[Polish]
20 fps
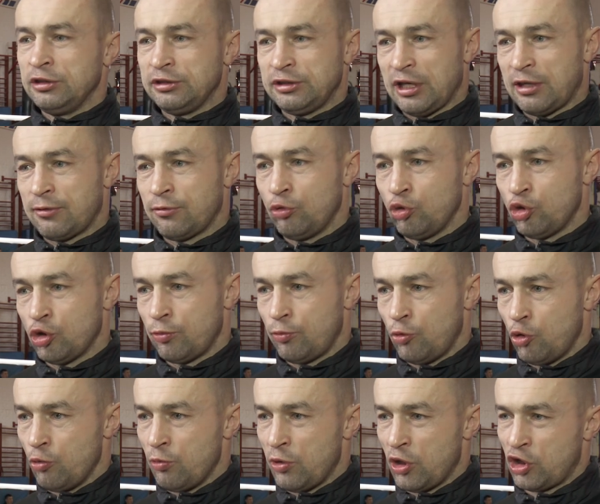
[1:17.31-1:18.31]
tak dużo
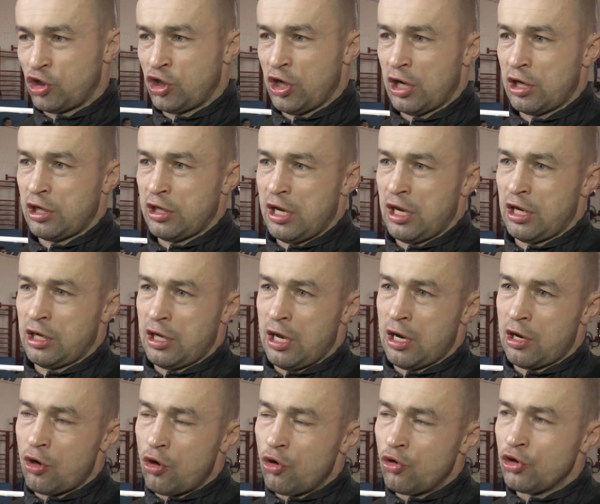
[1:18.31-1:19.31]
umieć jak, jak,
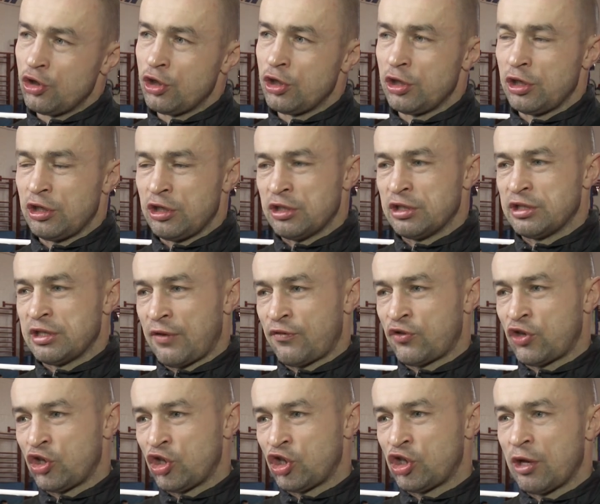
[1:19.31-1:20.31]
jak oni i
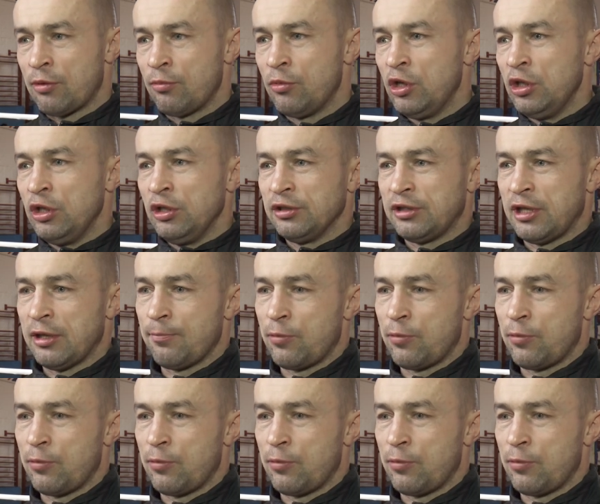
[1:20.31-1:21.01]
zawsze gdzieś tam ten